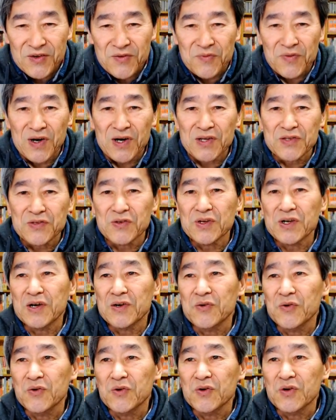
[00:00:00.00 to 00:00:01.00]
まあ、とにか
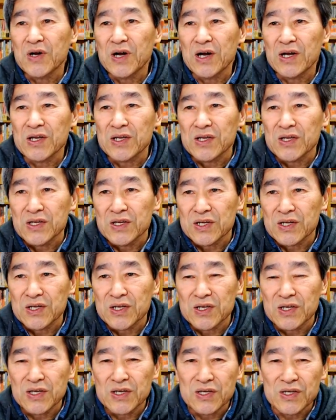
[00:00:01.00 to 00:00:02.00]
く今回、
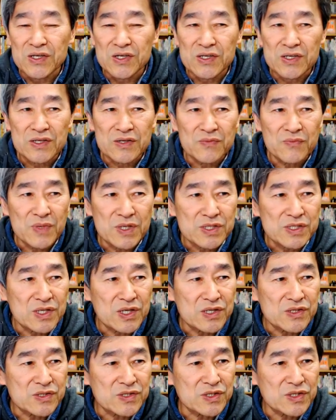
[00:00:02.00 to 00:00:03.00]
えー、まあ、4
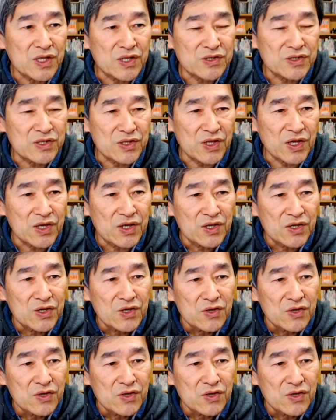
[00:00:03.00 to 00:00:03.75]
月になってね、